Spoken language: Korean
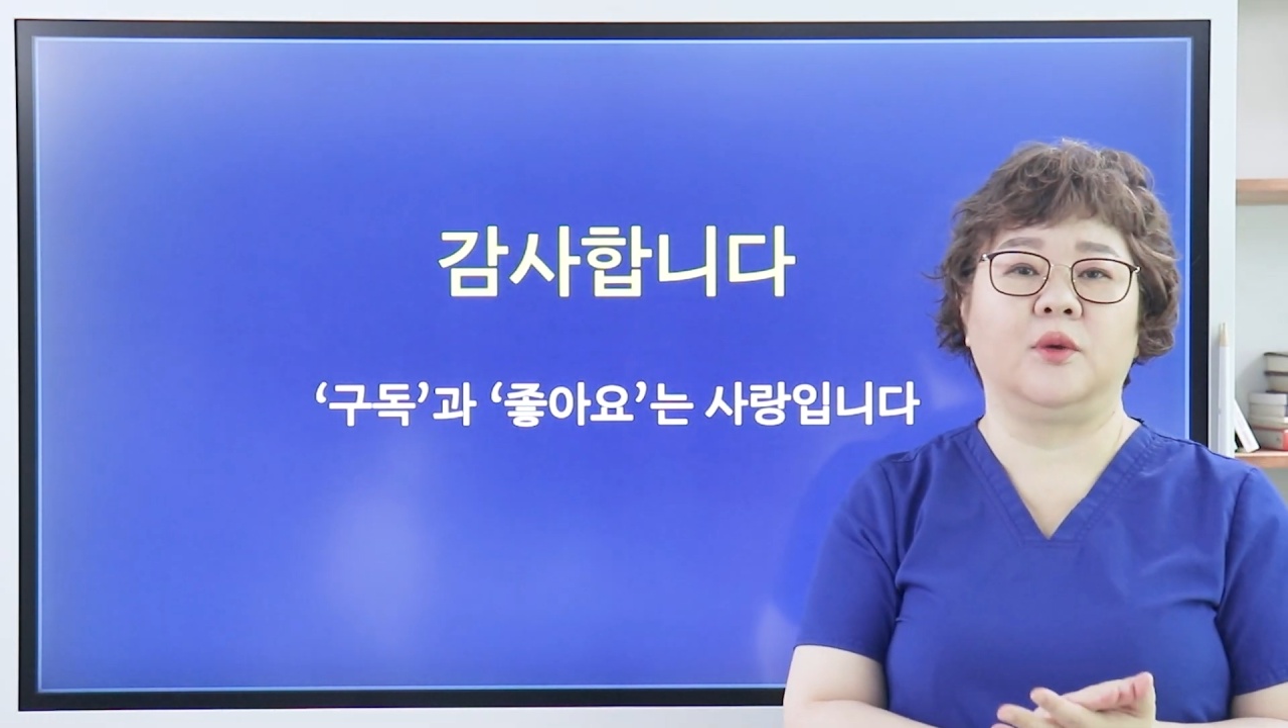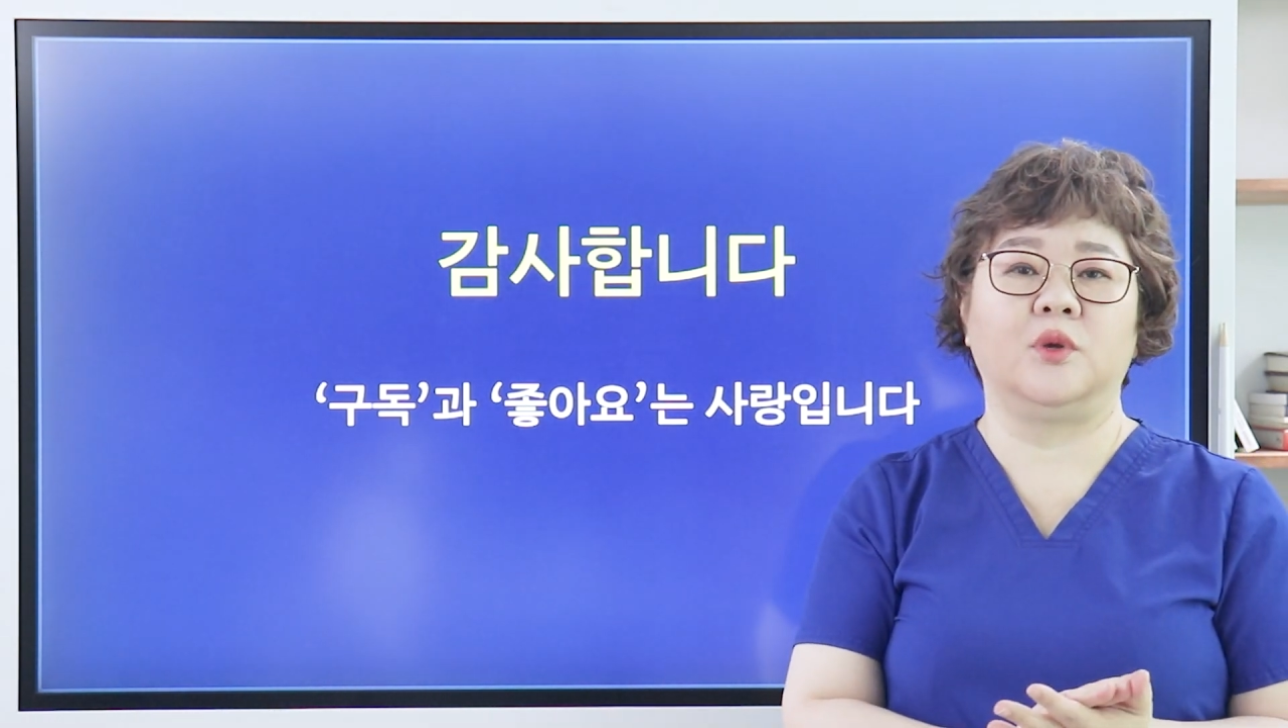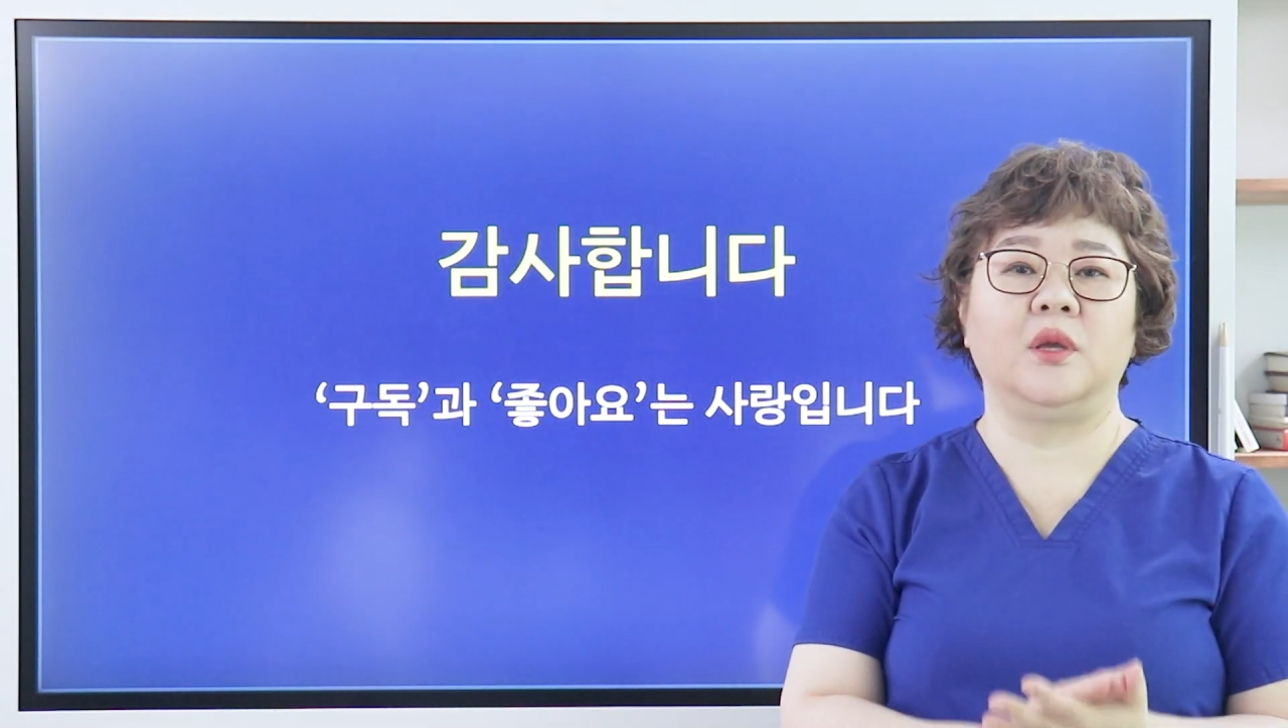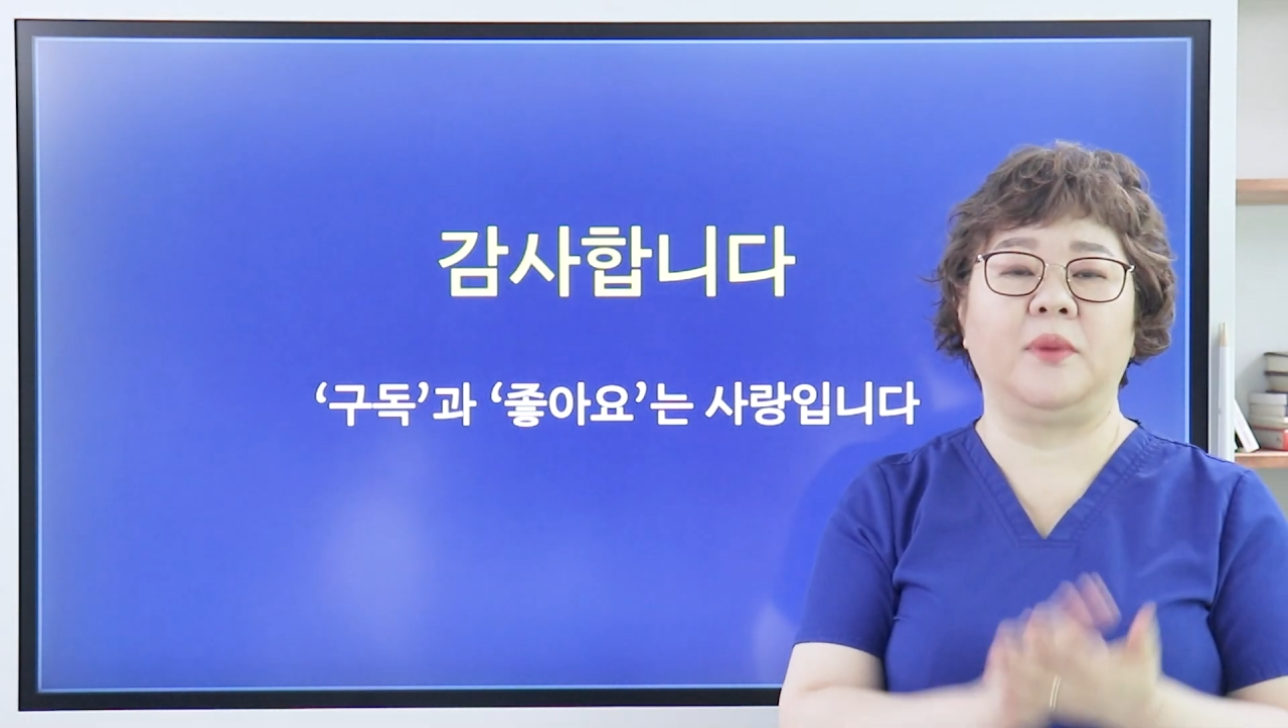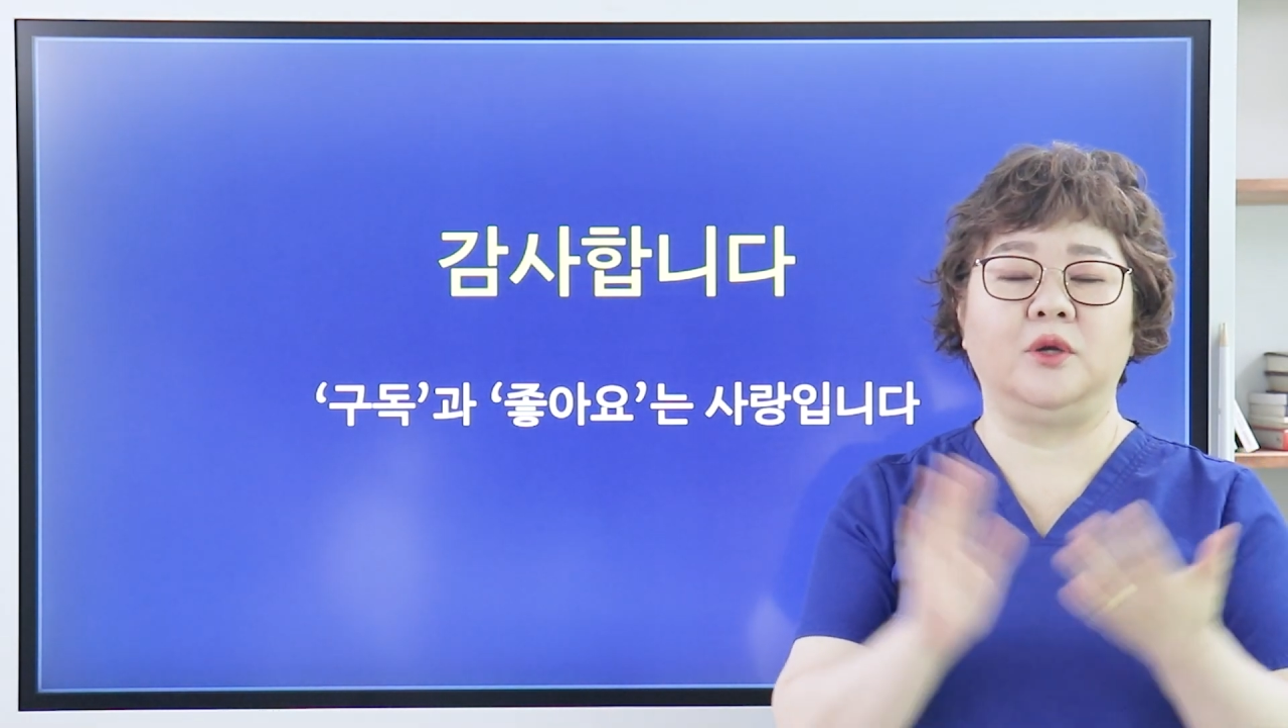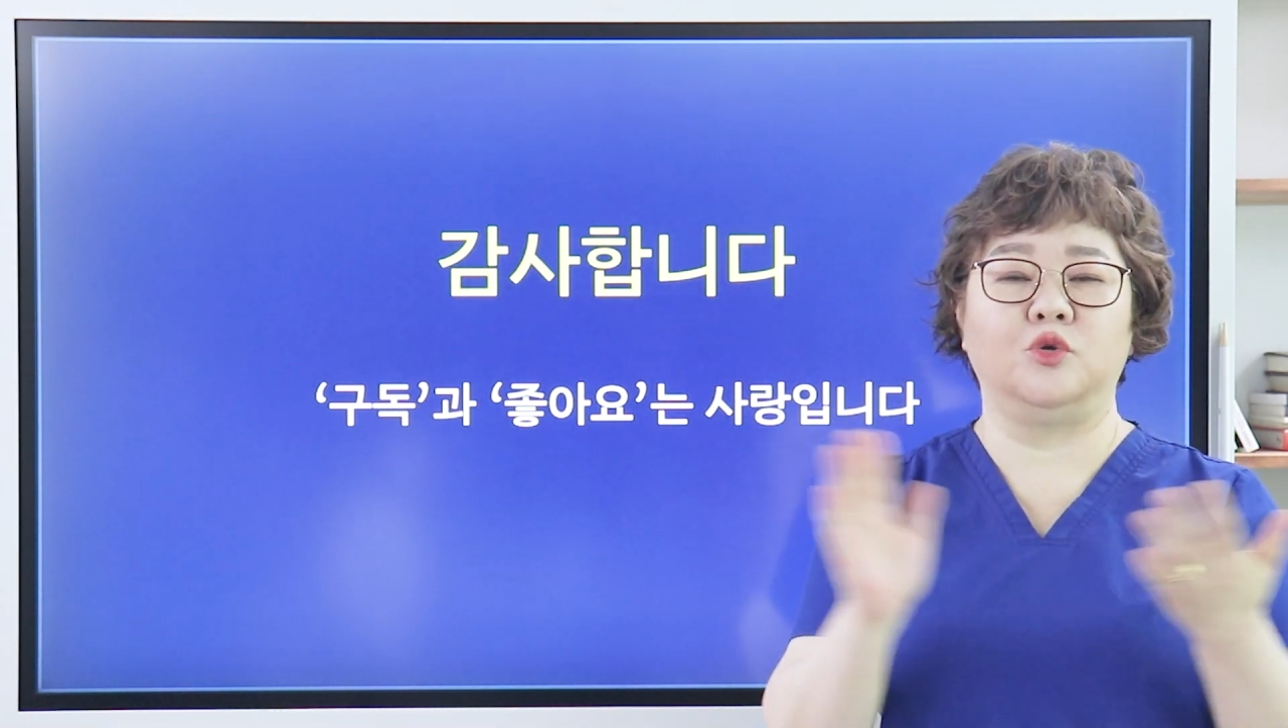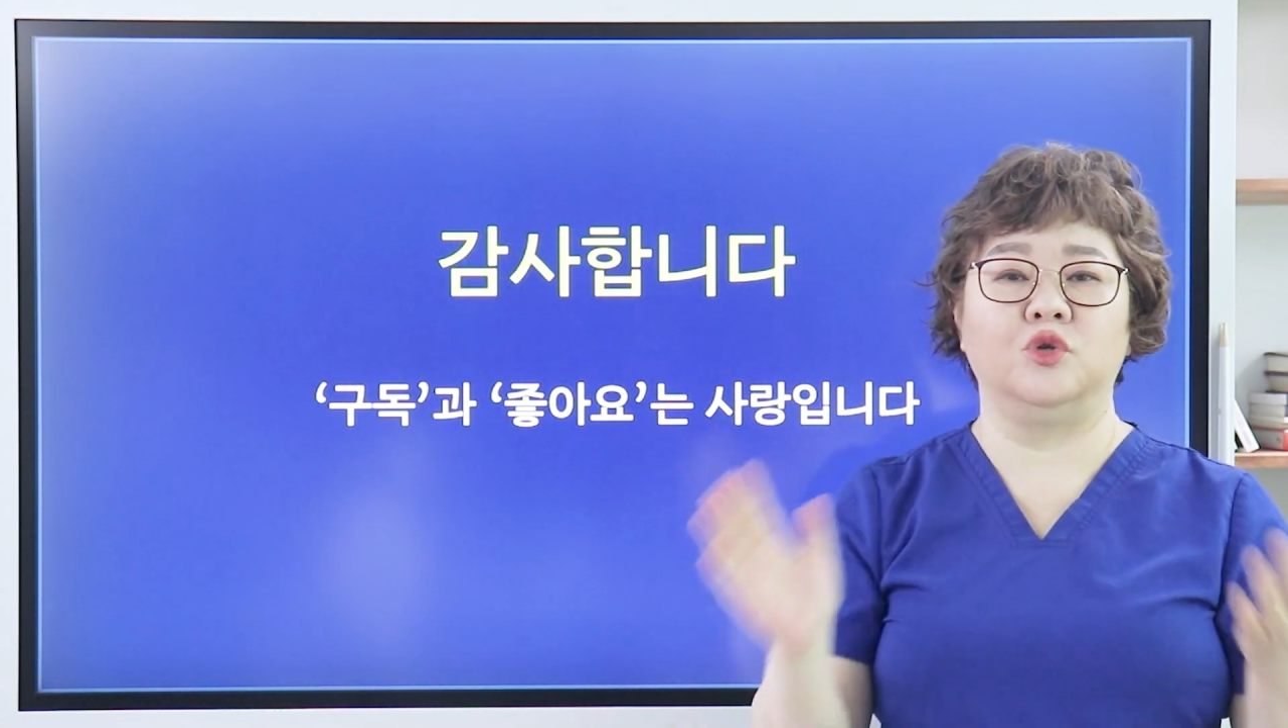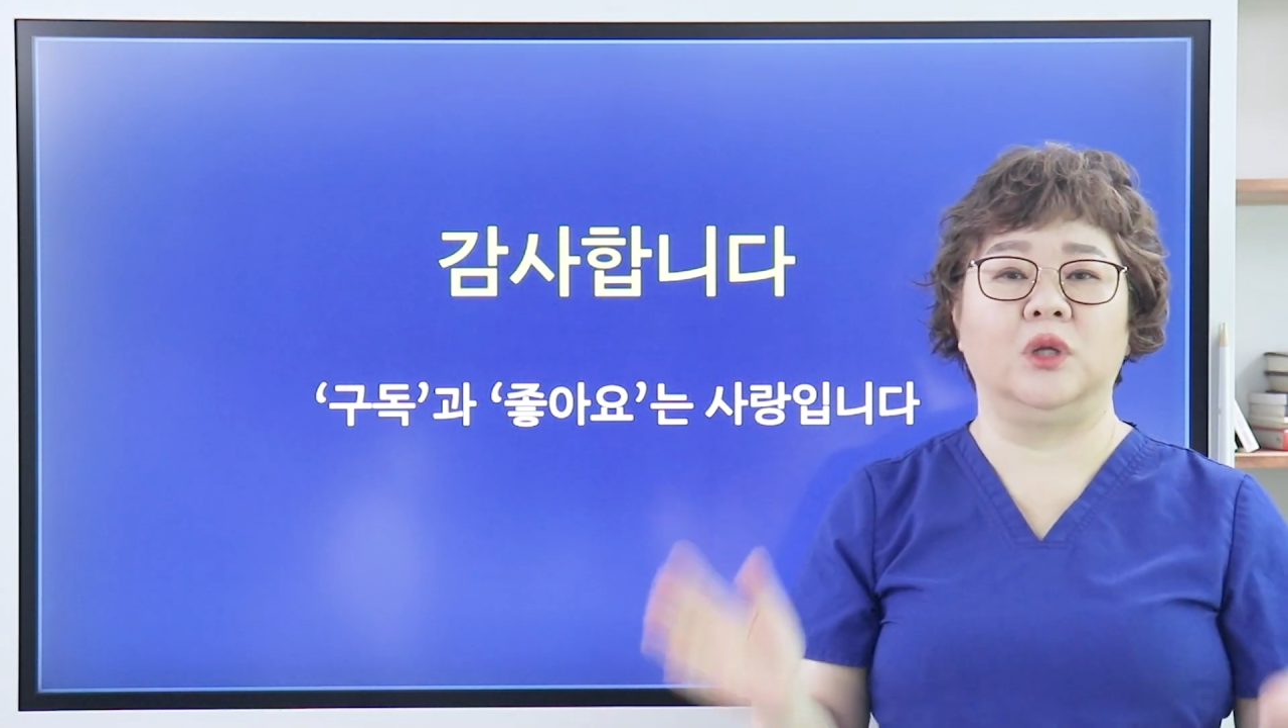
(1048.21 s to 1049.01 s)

굉장히 많은 균이